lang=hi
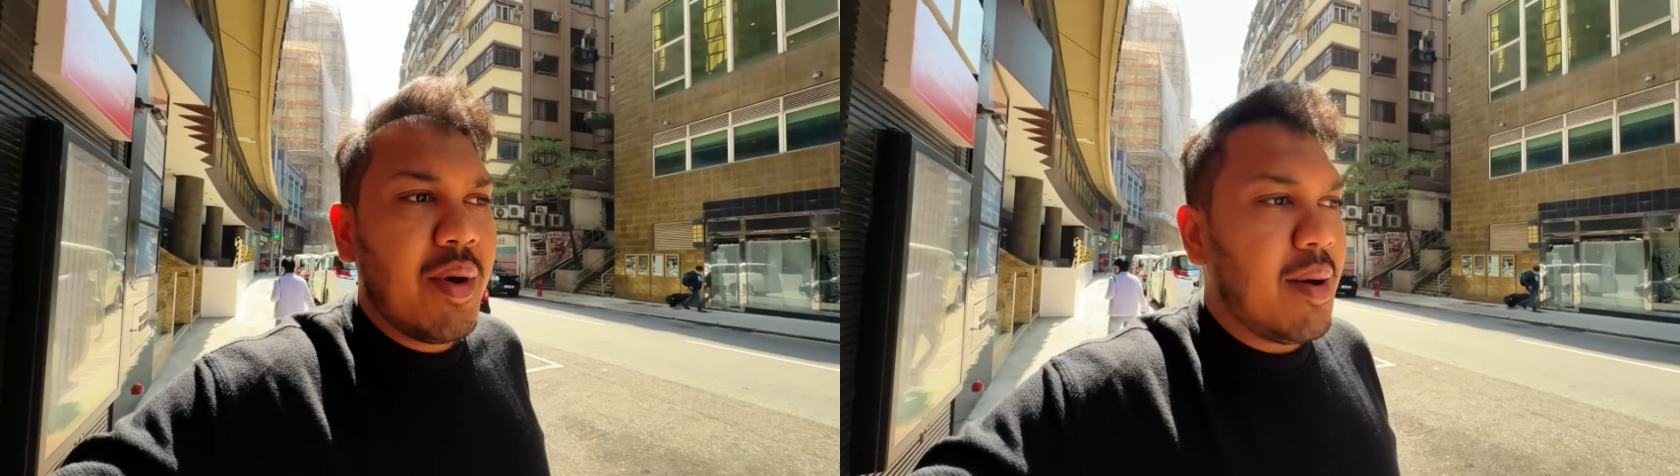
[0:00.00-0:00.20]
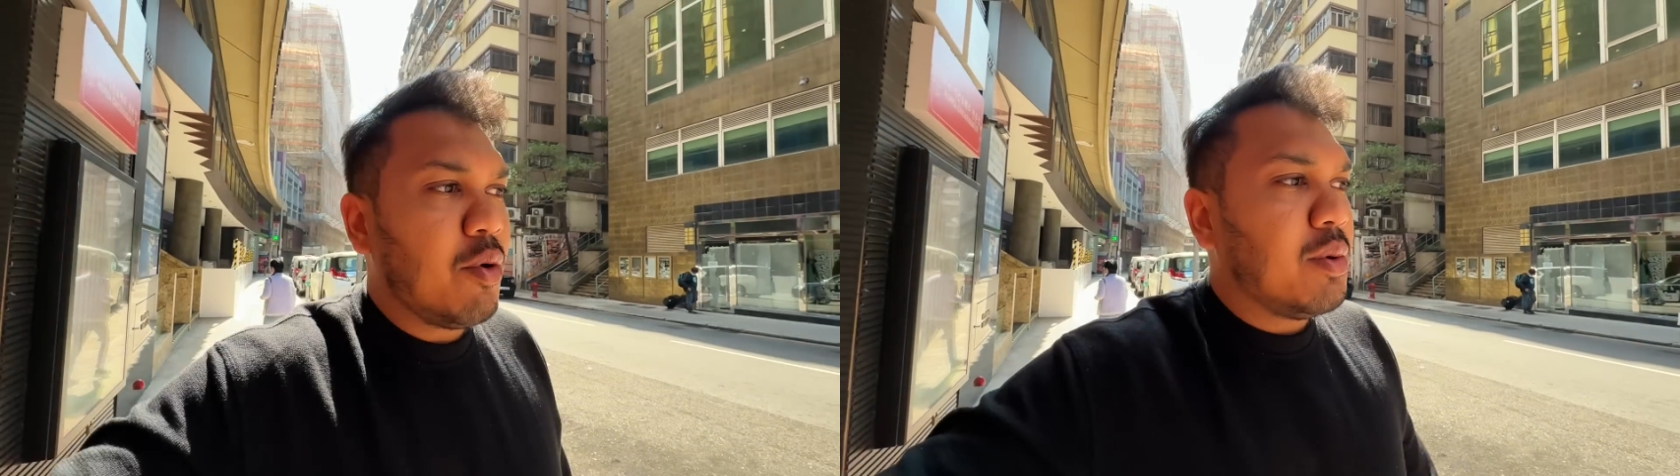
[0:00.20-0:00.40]
मैं
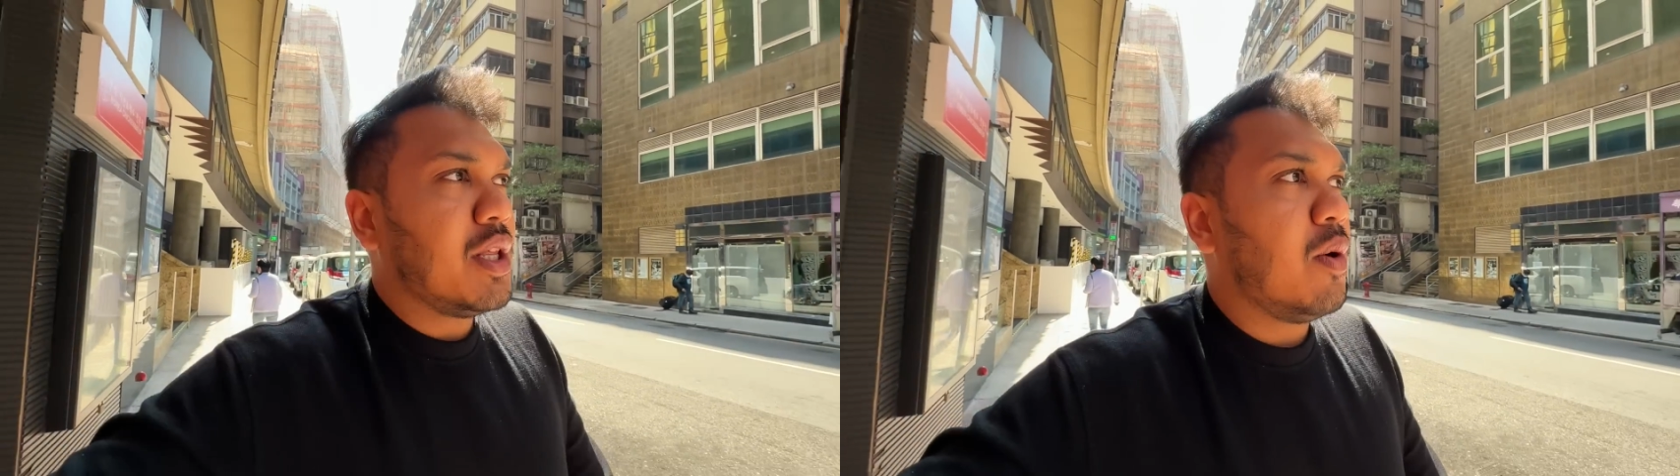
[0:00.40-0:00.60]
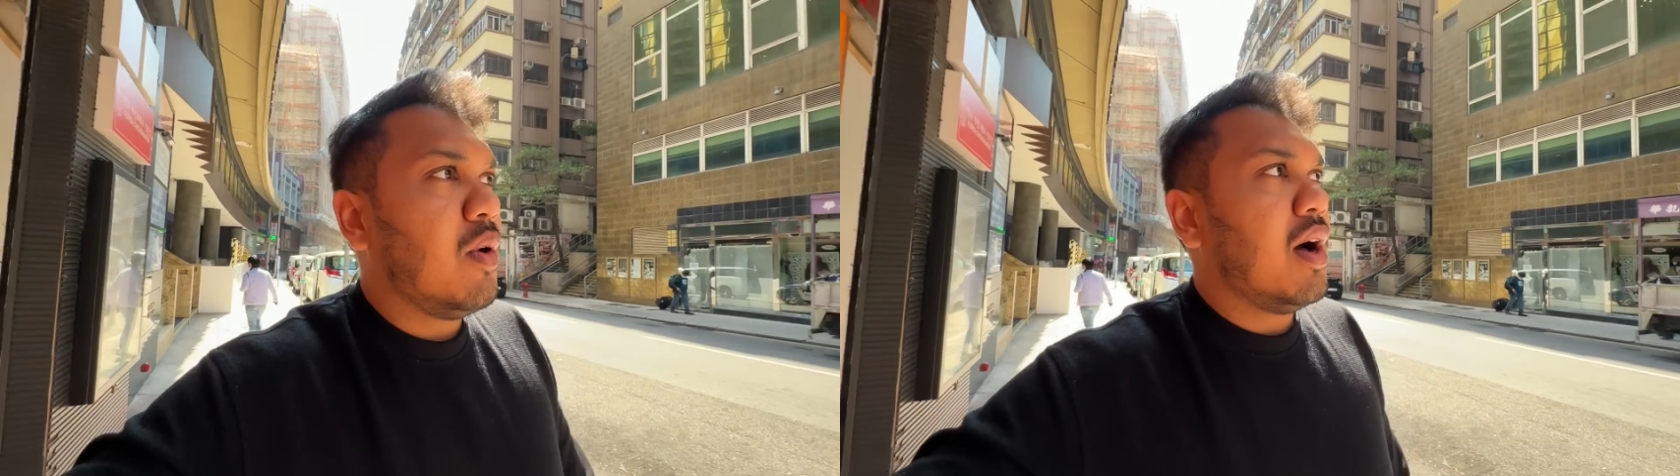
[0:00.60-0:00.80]
आपको
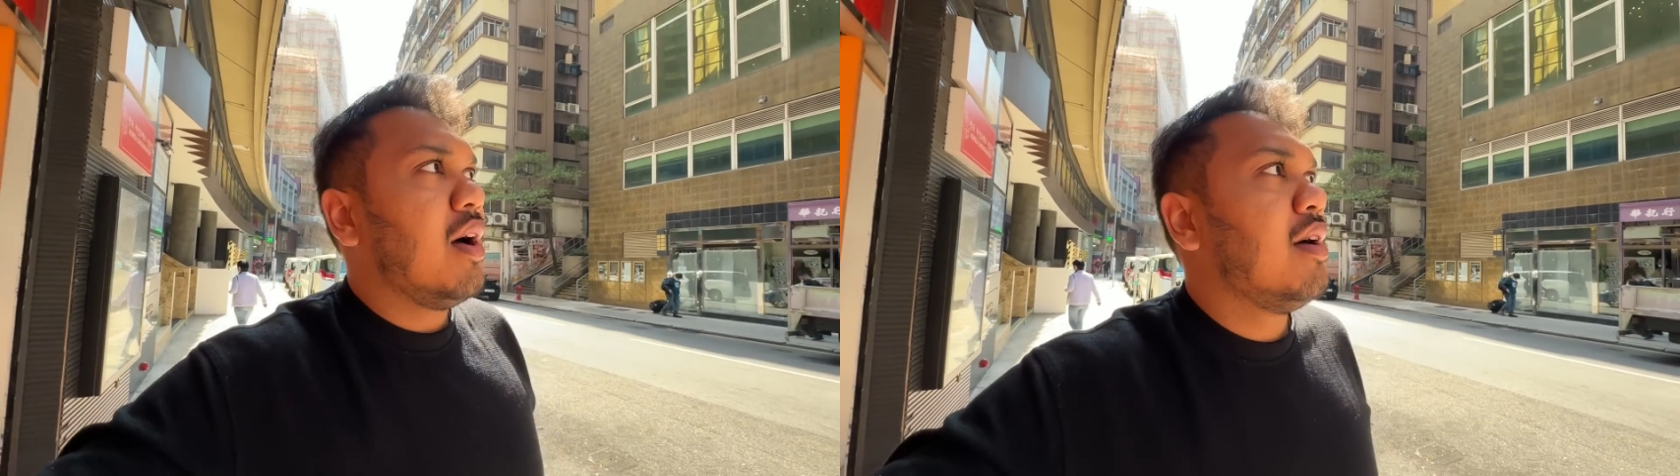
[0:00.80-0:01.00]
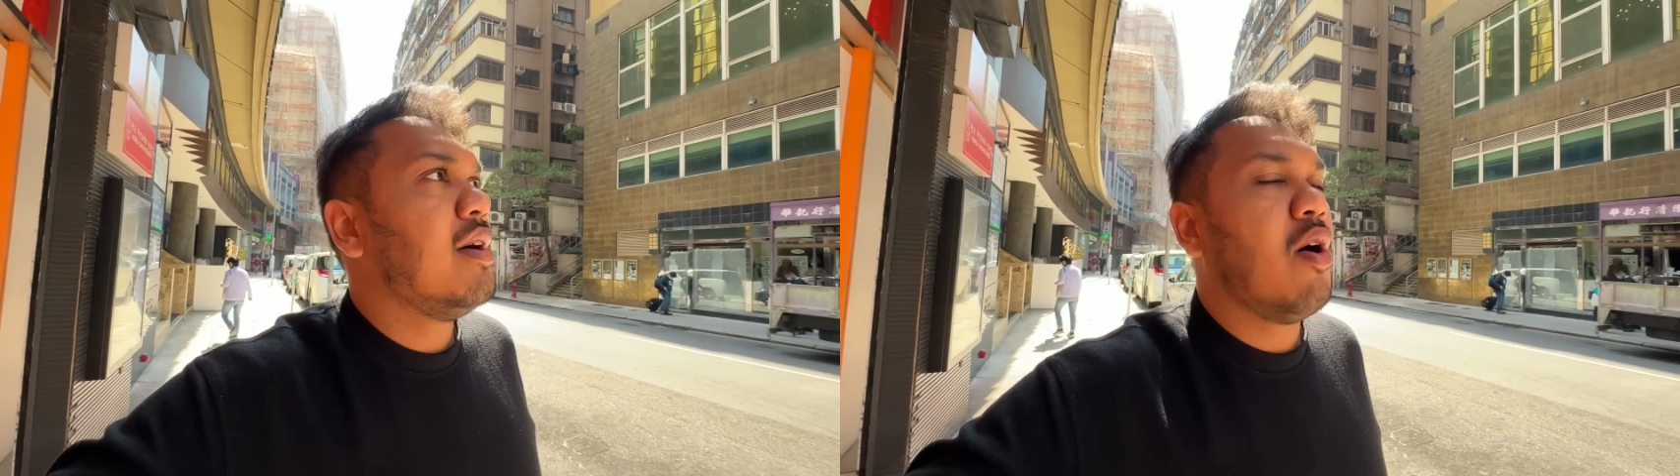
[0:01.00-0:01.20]
बताऊंगा
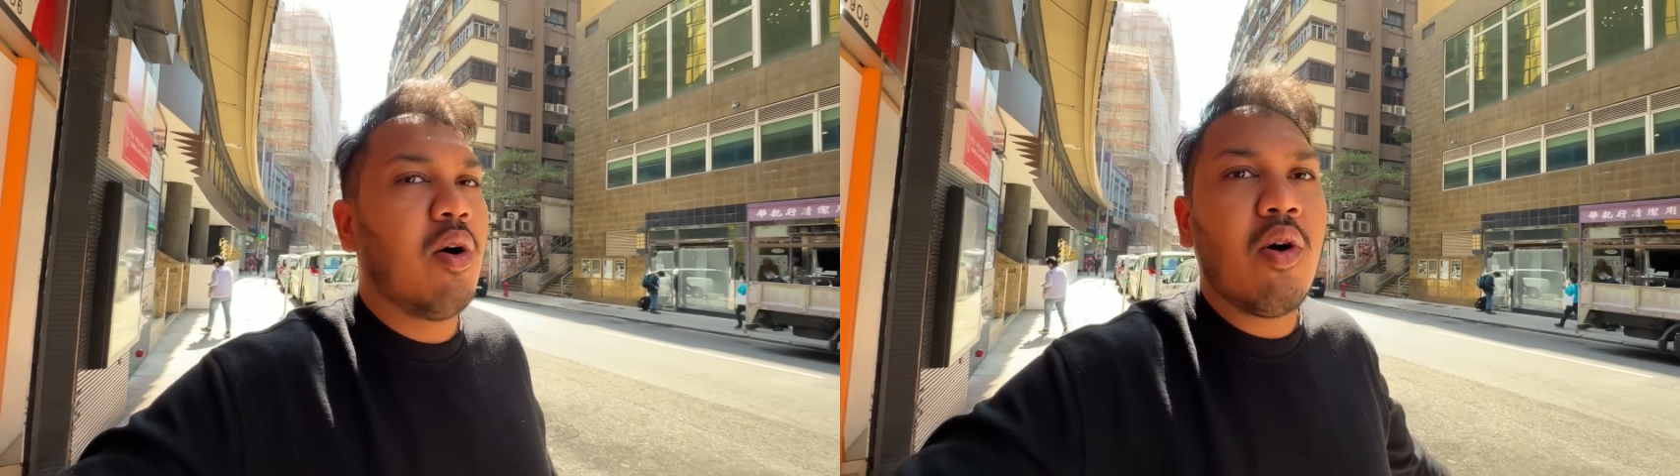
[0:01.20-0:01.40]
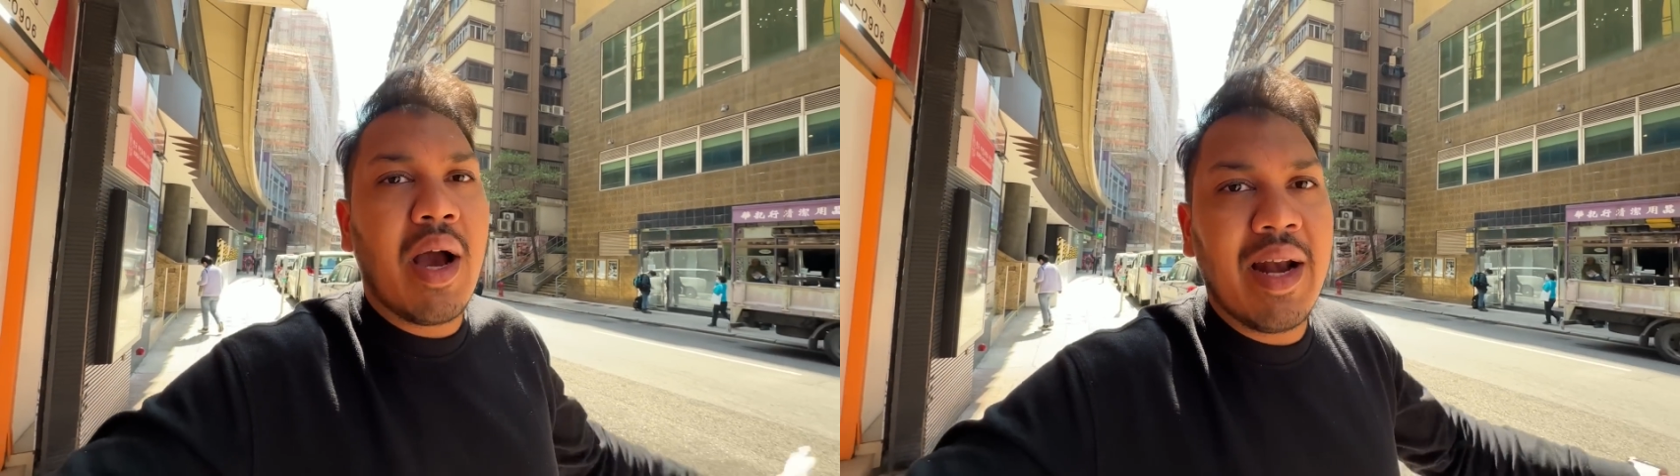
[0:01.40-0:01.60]

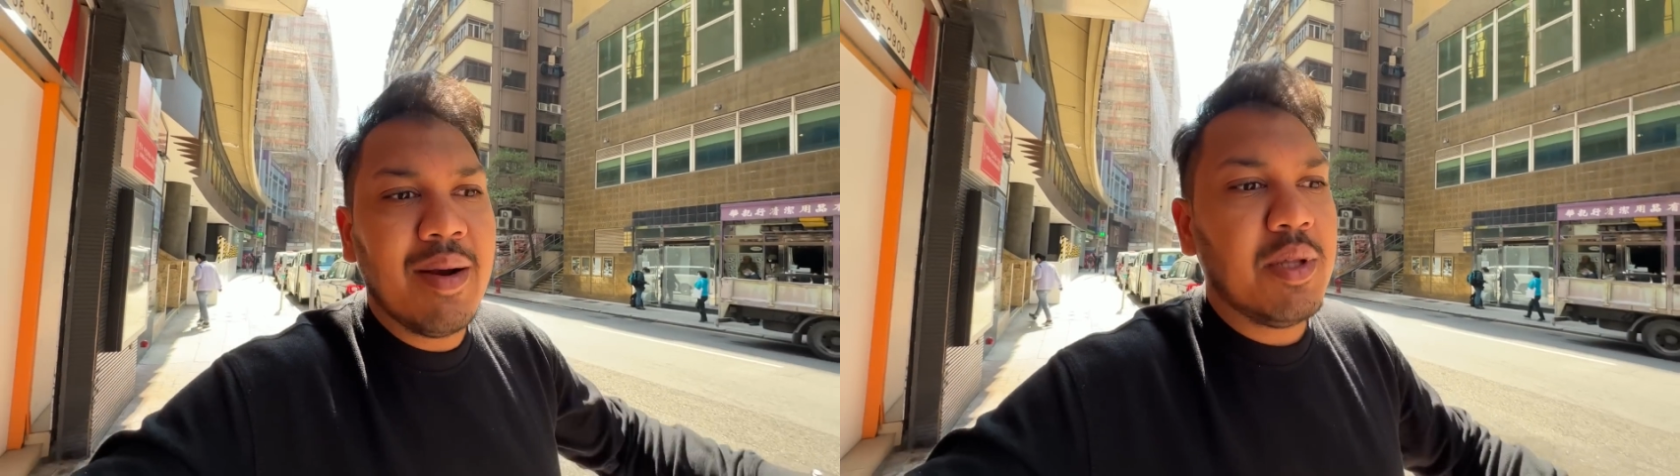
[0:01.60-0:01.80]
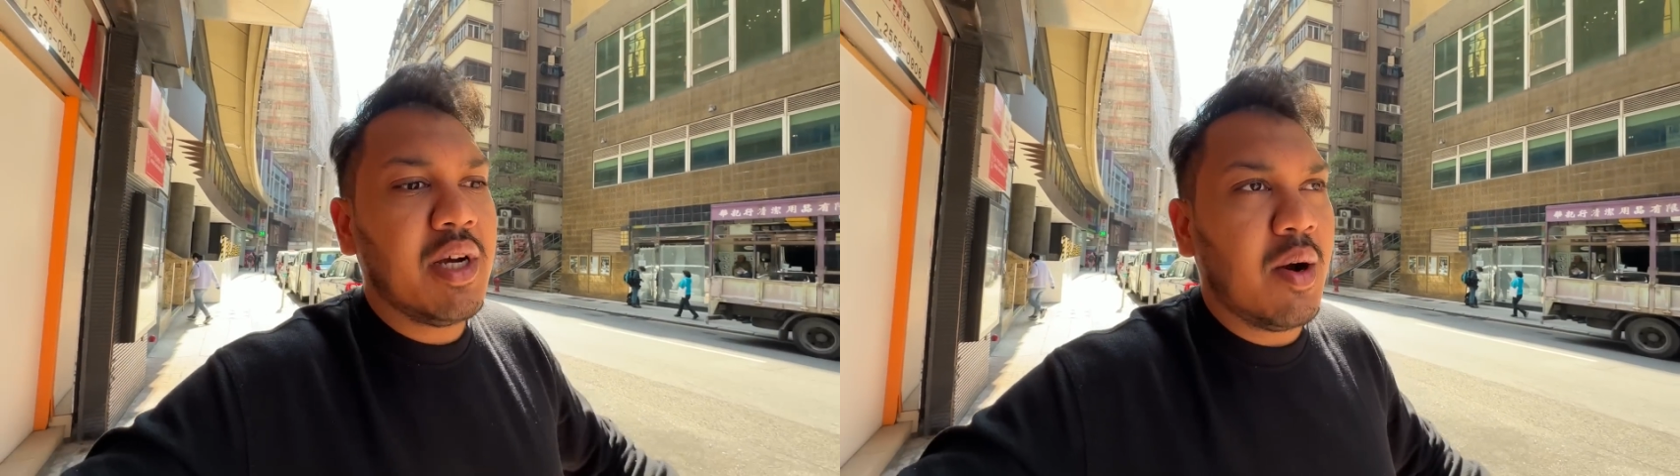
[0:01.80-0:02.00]
हांगकांग आइलैंड
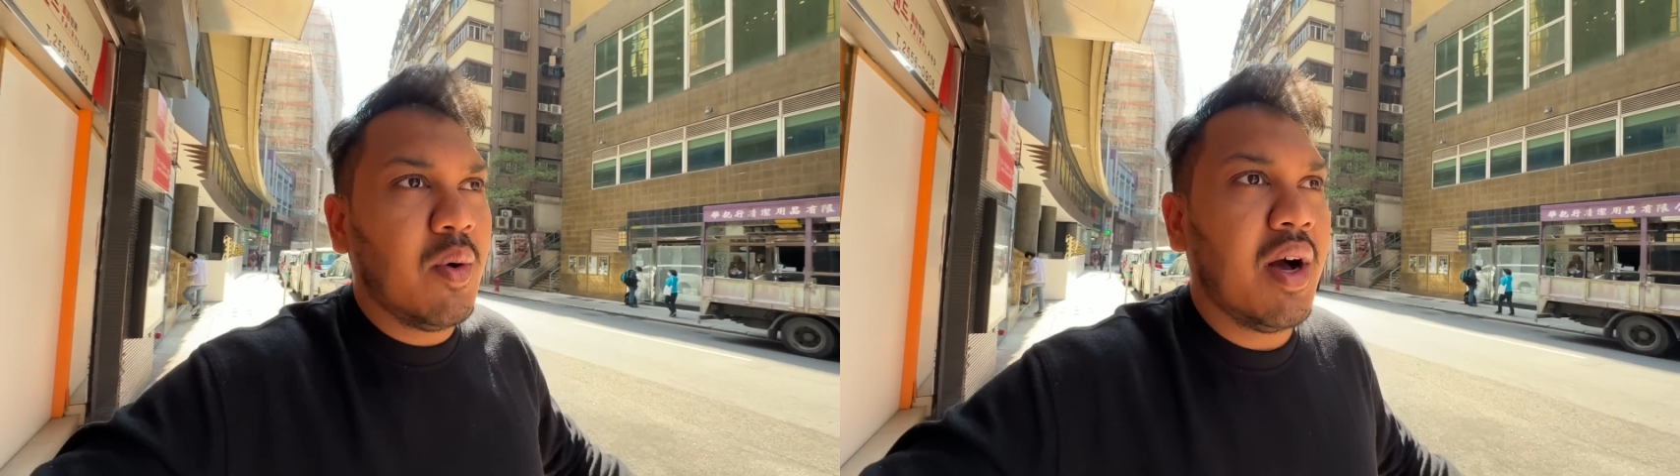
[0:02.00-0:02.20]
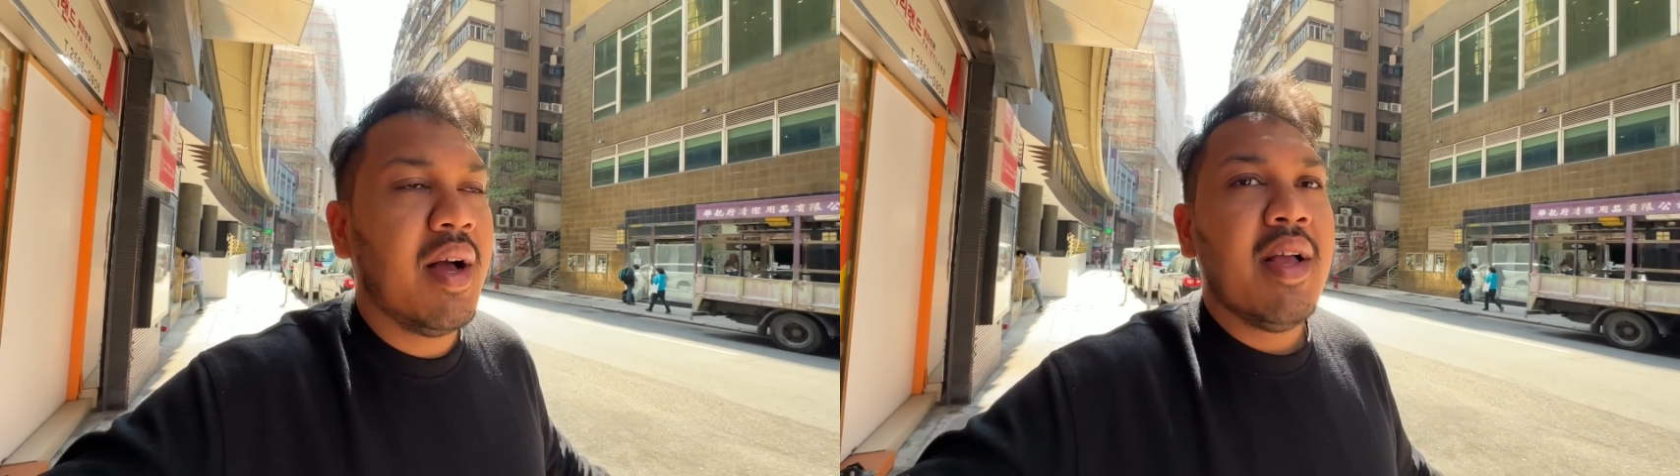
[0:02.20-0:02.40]
भी दिखाऊंगा